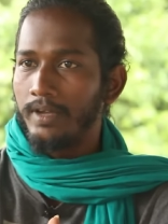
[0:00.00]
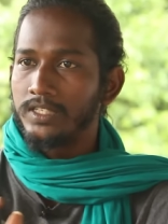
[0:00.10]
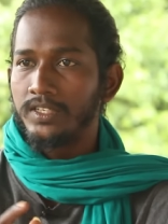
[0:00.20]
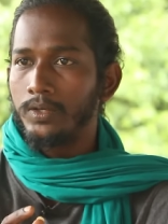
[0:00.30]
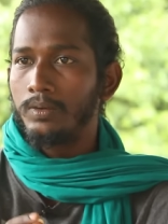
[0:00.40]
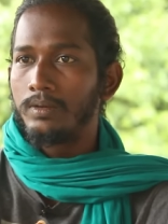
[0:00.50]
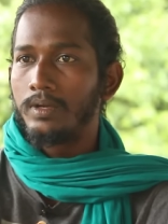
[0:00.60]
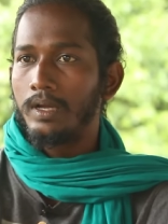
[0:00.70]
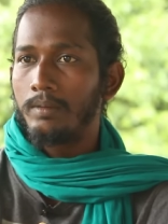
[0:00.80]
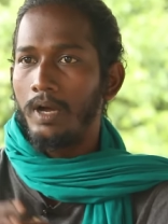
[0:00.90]
வேலை செய்யும்
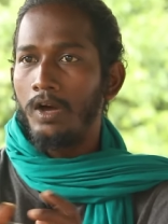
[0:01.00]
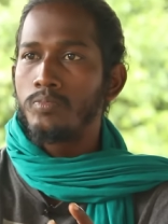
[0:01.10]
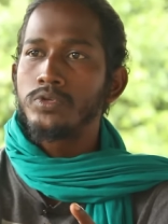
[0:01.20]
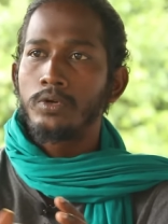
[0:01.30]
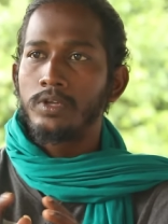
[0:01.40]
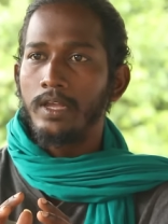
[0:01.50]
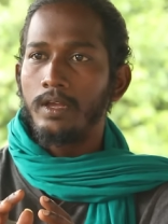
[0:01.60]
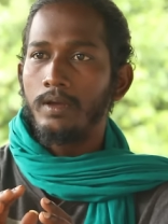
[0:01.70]
மாவு பூச்சியோடைய